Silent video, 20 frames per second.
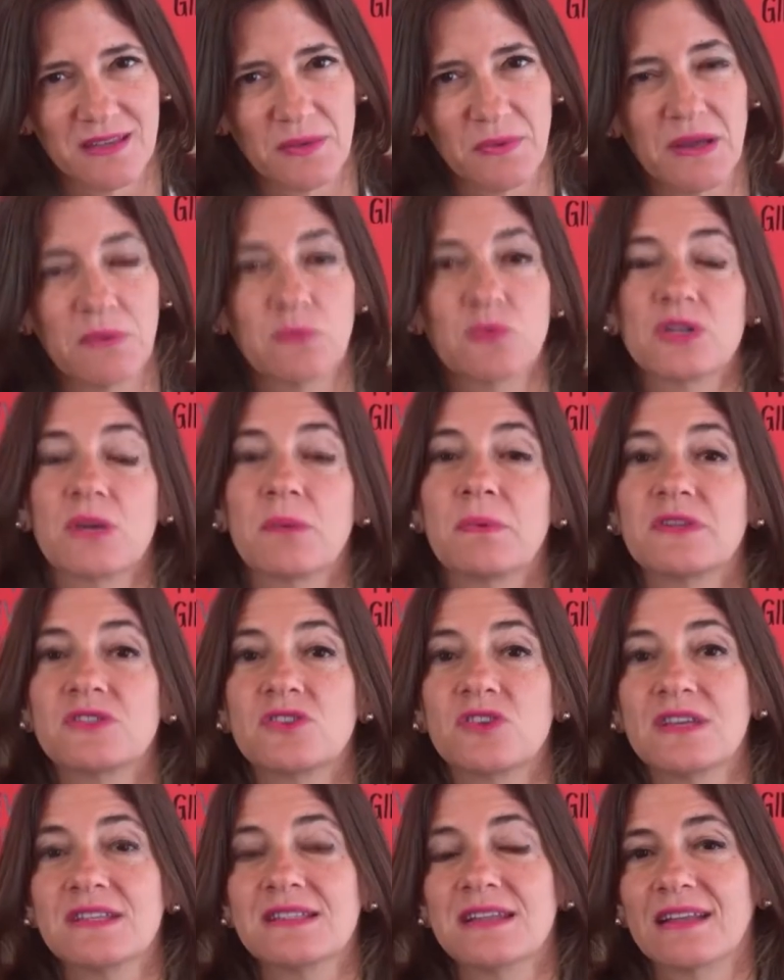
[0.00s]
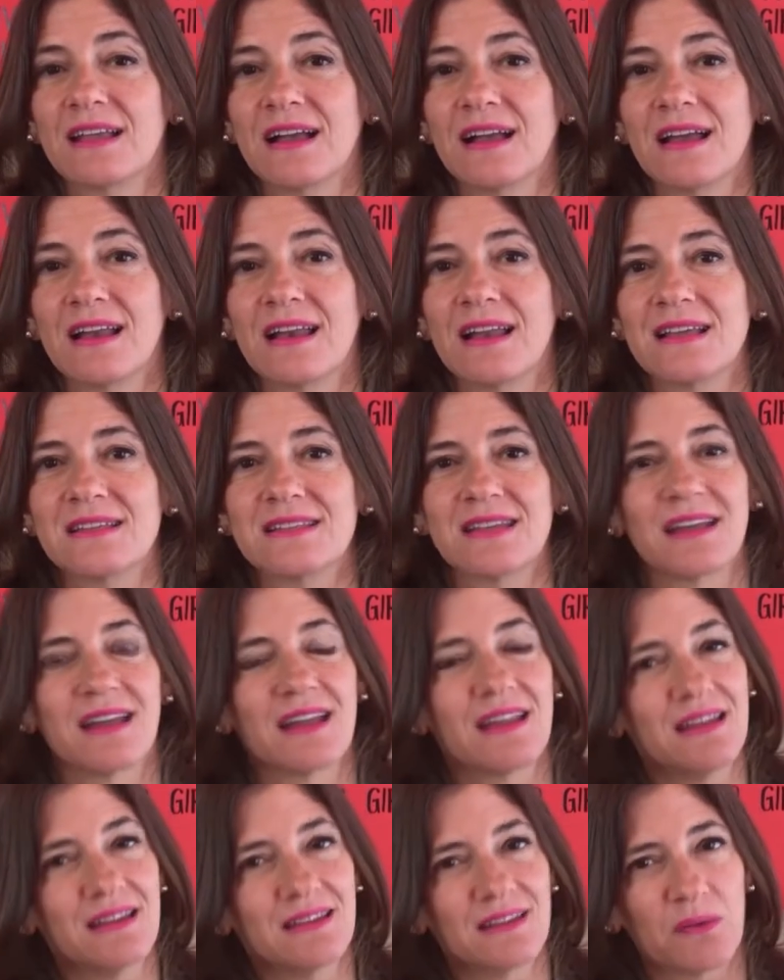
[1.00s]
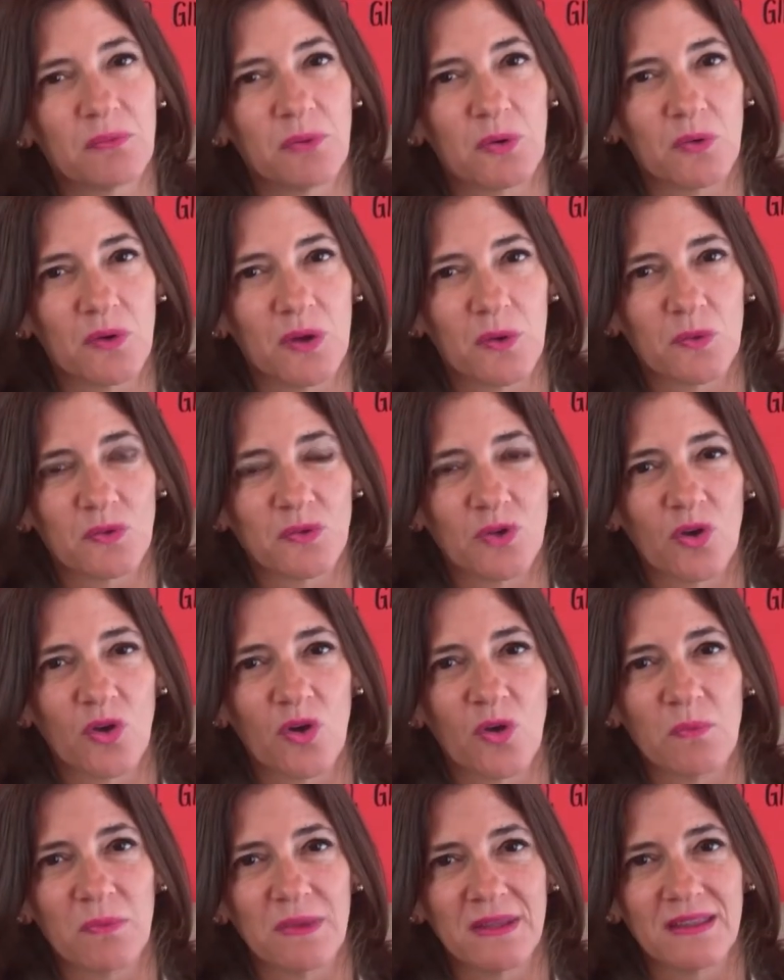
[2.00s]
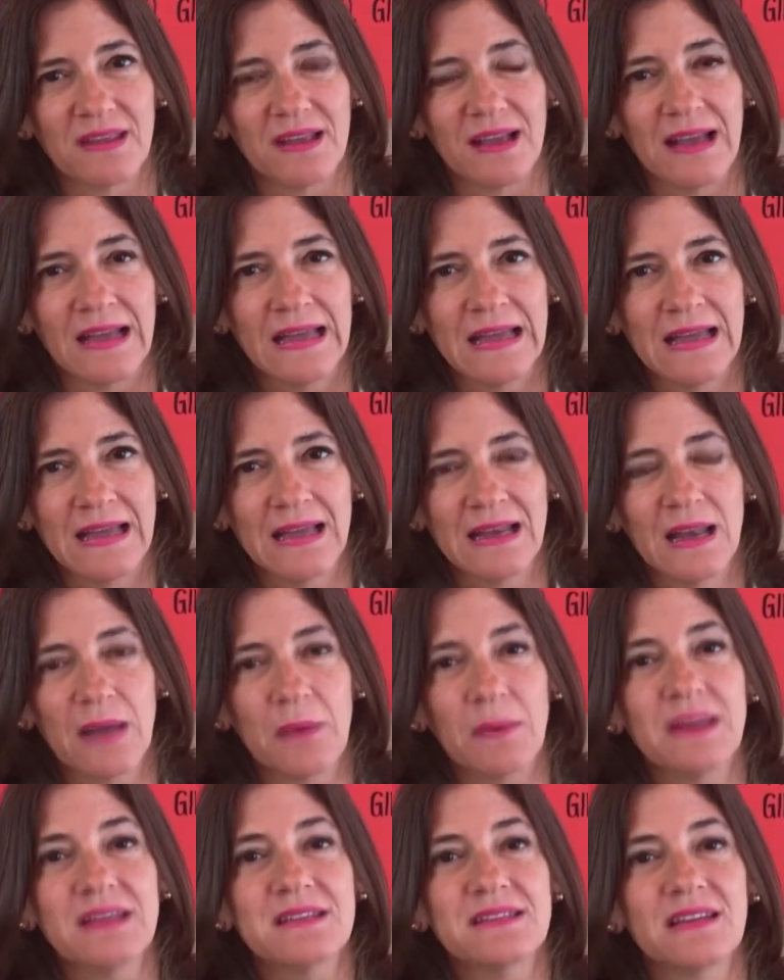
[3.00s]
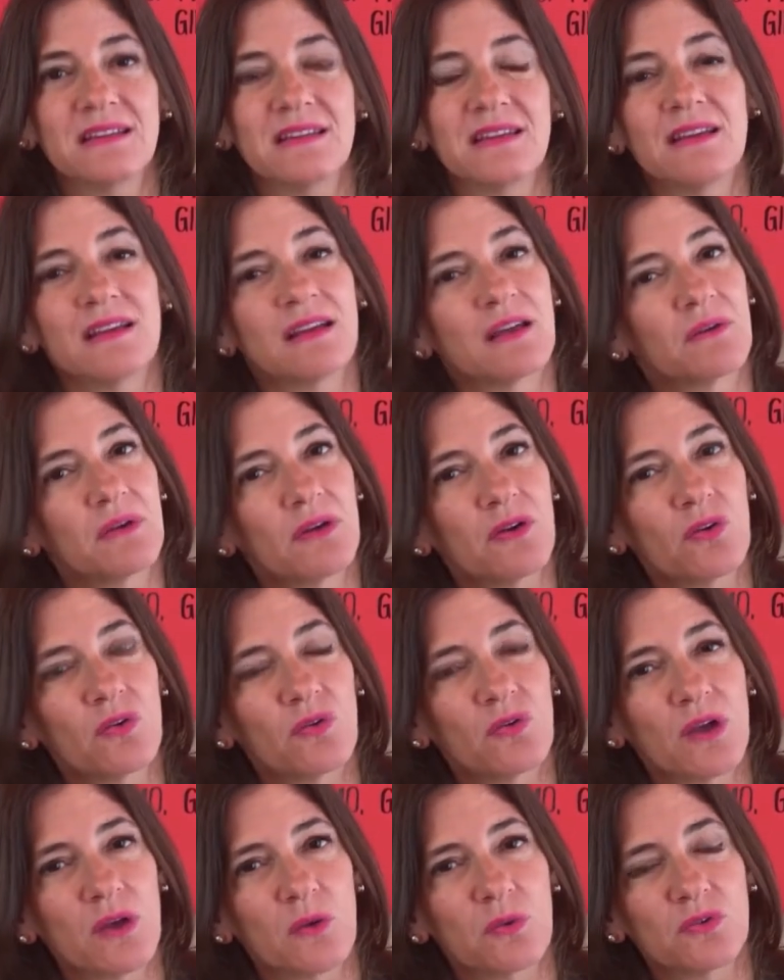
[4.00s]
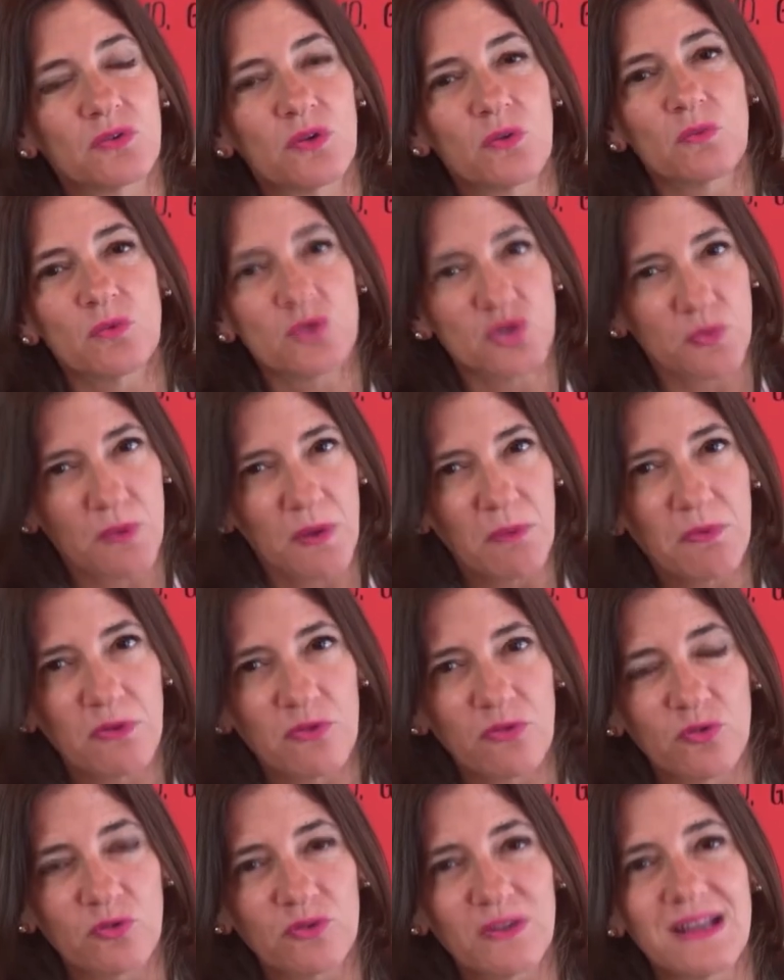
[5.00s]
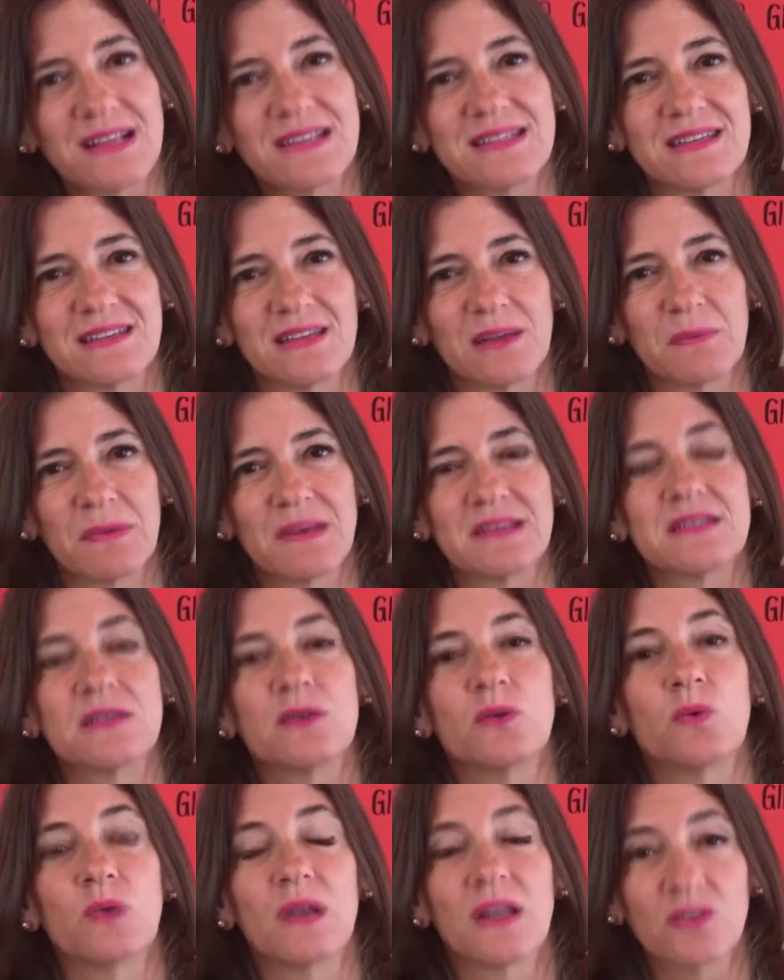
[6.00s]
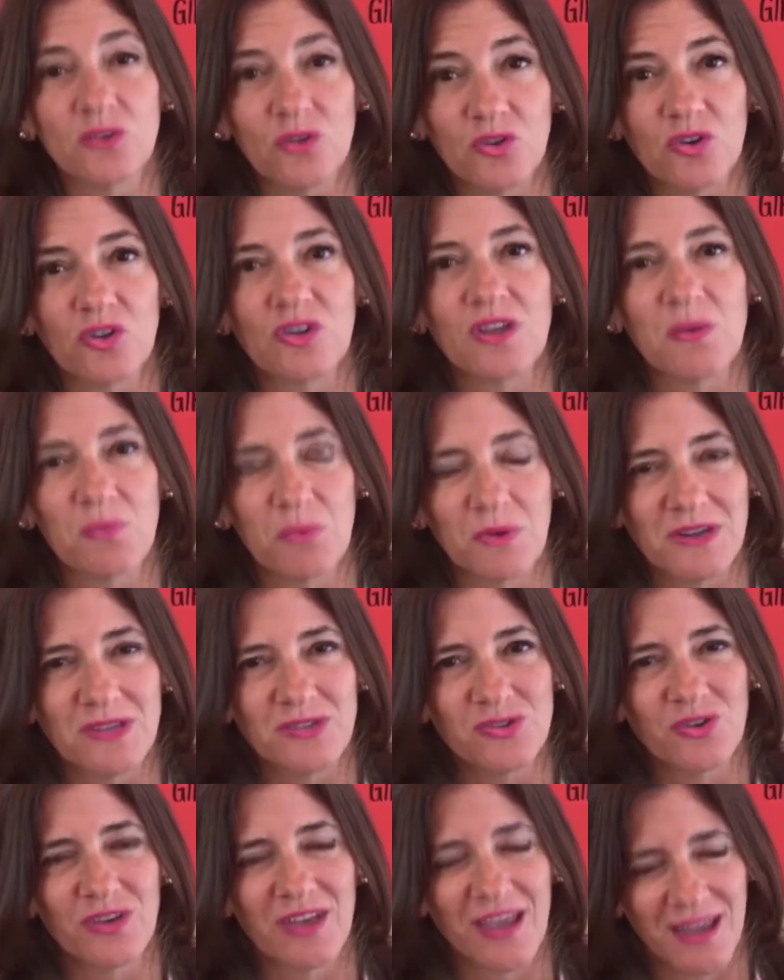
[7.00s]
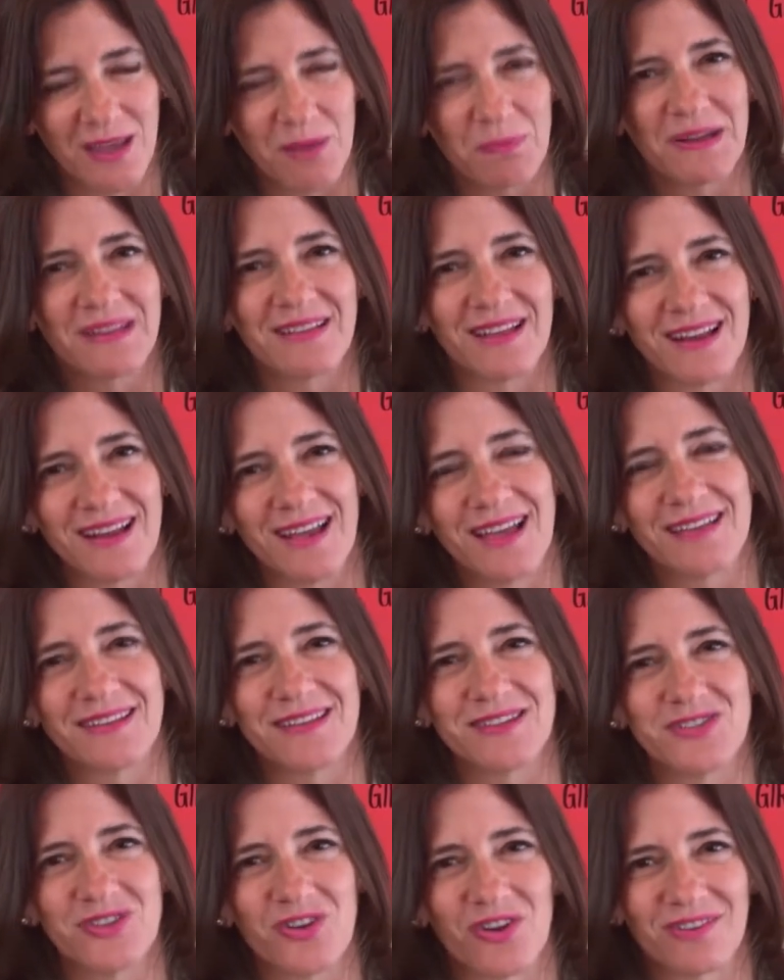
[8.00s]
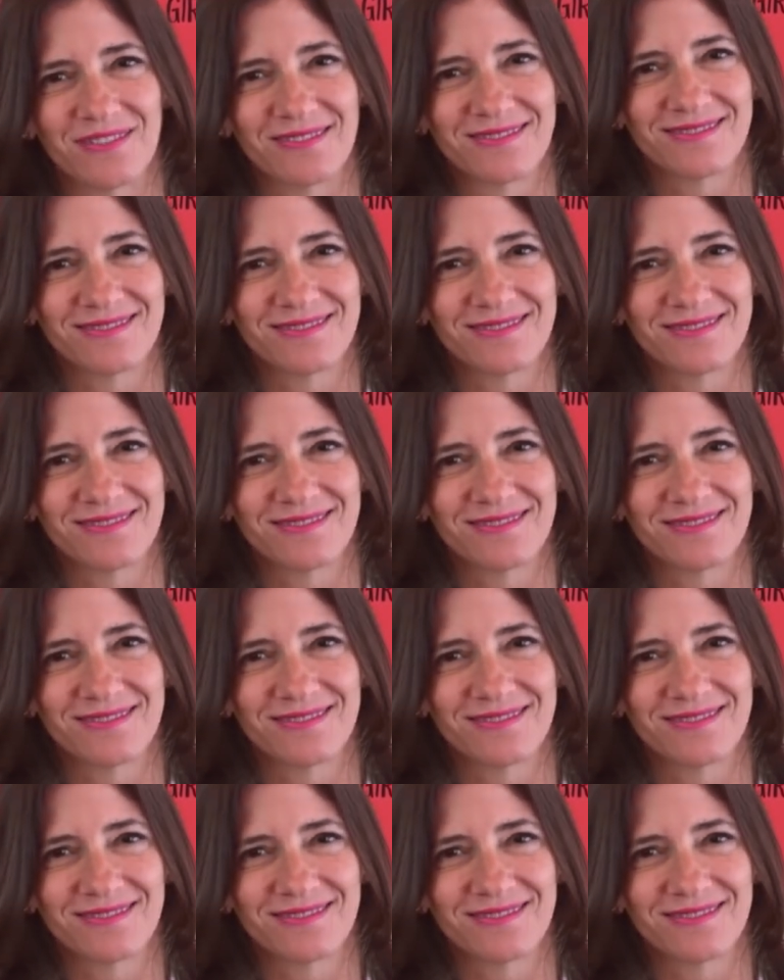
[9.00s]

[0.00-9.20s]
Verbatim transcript: Si bien muchas personas atacan las arañitas por una cuestión cosmética, las varices tienen que ver con una cuestión mucho más profunda del sistema circulatorio y es por eso que hay que prestarles atención.